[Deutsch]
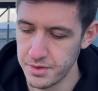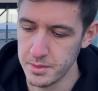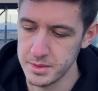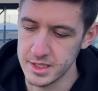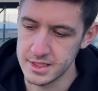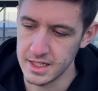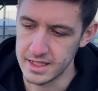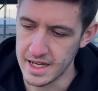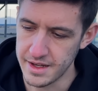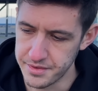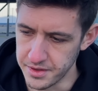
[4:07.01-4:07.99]
Vorbesitzer
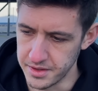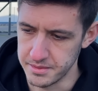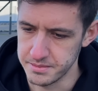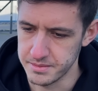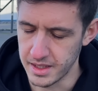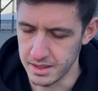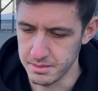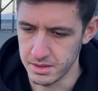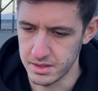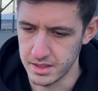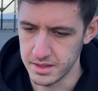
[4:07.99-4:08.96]
davon
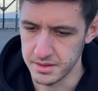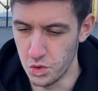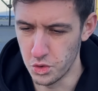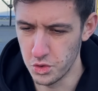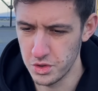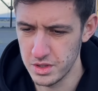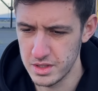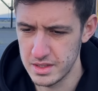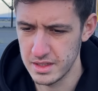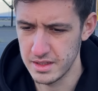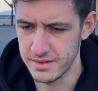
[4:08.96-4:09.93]
eingebaut hätte.
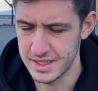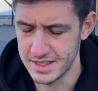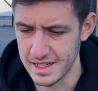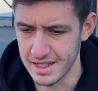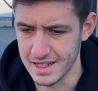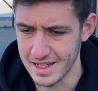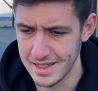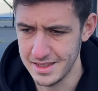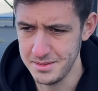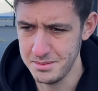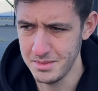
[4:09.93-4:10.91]
Und äh, was dann
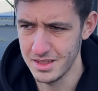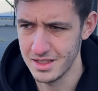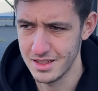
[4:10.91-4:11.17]
kam,